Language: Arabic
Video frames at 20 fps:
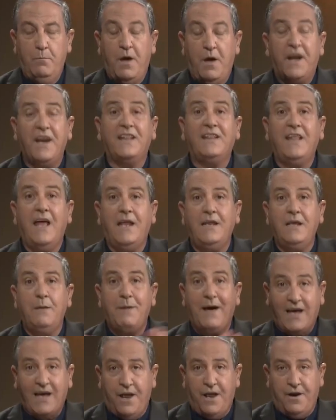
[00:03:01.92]
مرة تانية
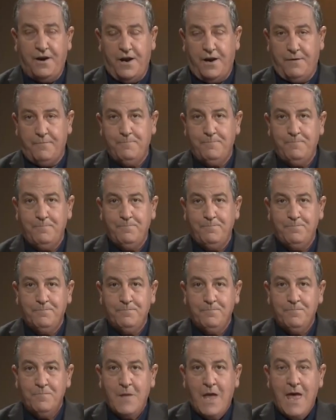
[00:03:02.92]
بكرر
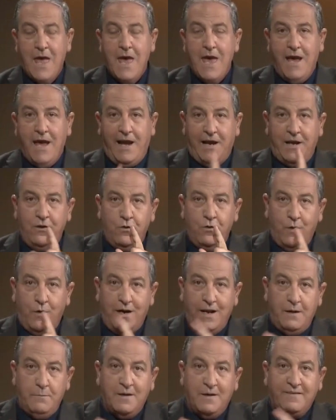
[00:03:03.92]
انه
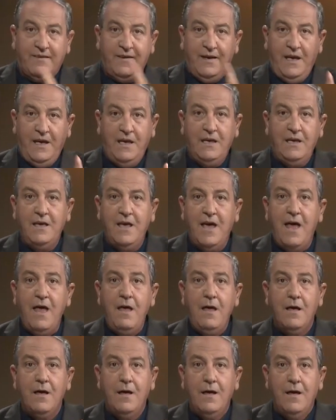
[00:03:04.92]

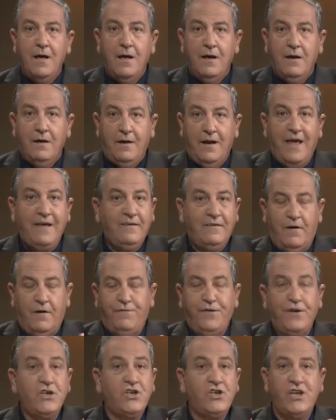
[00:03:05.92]
المسيحية ليس
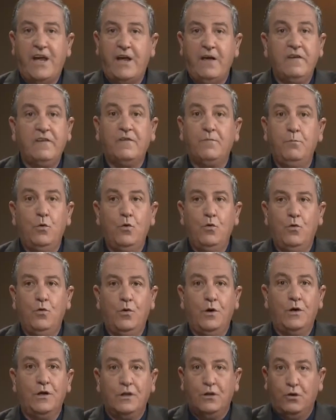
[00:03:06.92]
في شيء
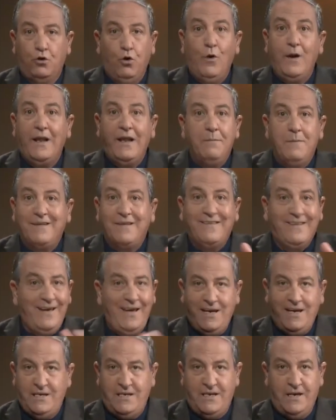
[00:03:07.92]
اسمه دولة
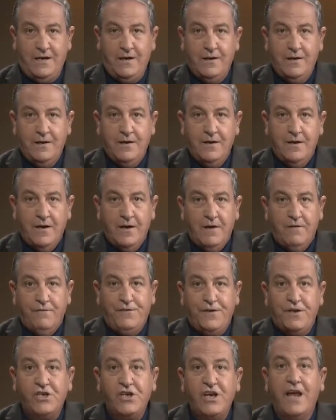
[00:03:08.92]
مسيحية
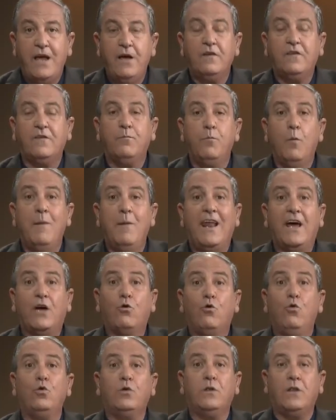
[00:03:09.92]
في شيء اسمه
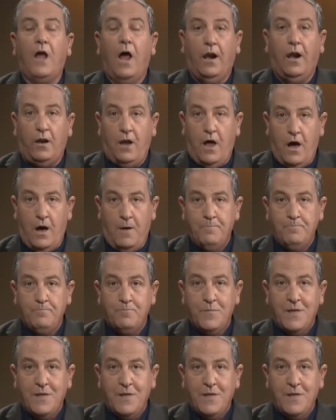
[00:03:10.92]
ملكوت الله